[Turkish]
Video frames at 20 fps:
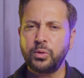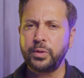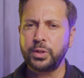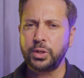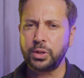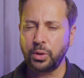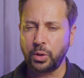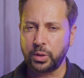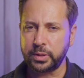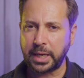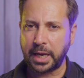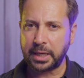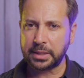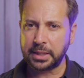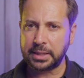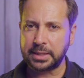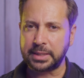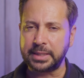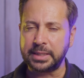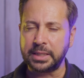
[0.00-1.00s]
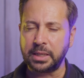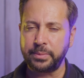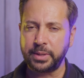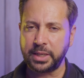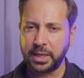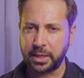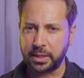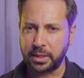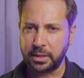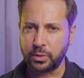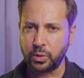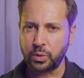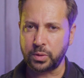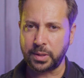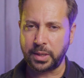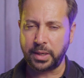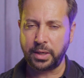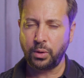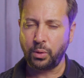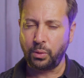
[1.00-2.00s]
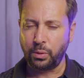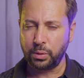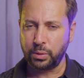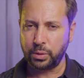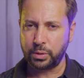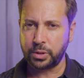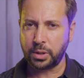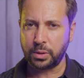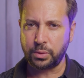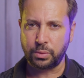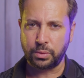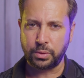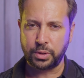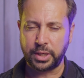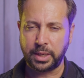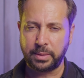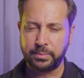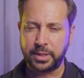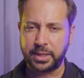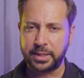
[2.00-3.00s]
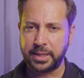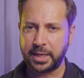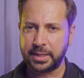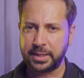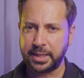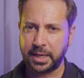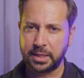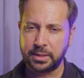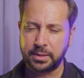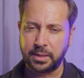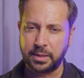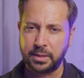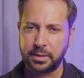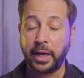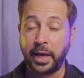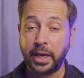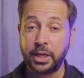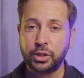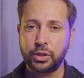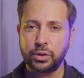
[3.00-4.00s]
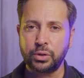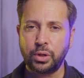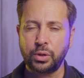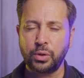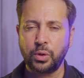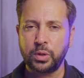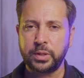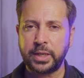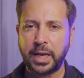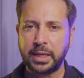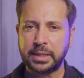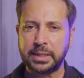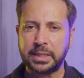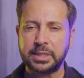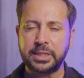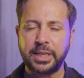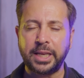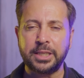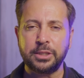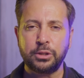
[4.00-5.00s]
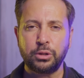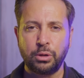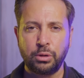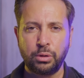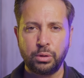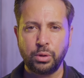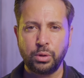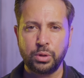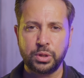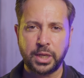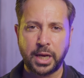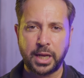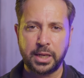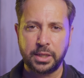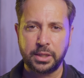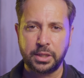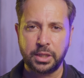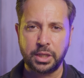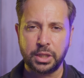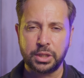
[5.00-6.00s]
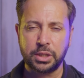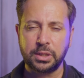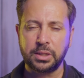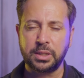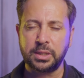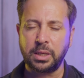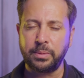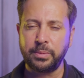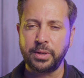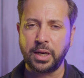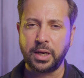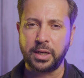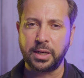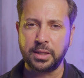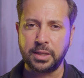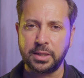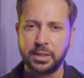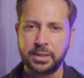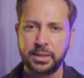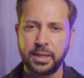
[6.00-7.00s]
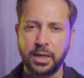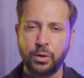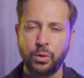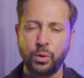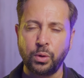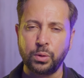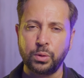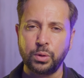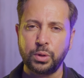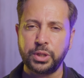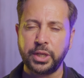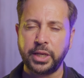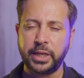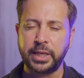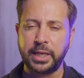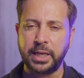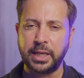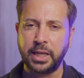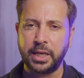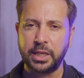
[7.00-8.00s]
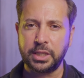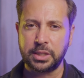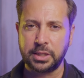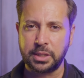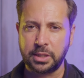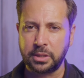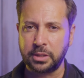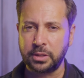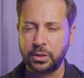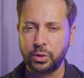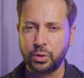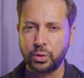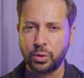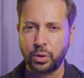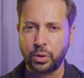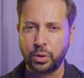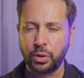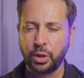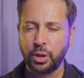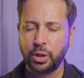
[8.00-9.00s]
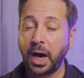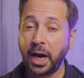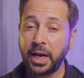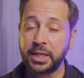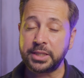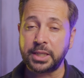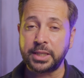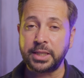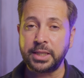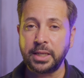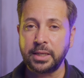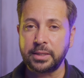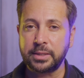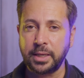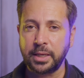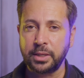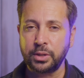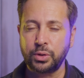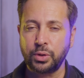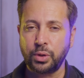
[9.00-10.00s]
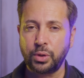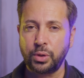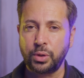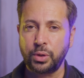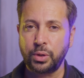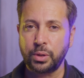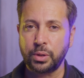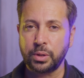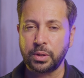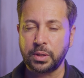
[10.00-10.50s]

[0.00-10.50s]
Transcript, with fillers: Bu videoda özellikle dinamik aralık üzerinde oldukça duracağım. Neden derseniz Action 4 özellikle sensörünü güncellediği için dinamik aralığında oldukça iyileştirdiğini söylüyor. Ayrıca yine sensörünü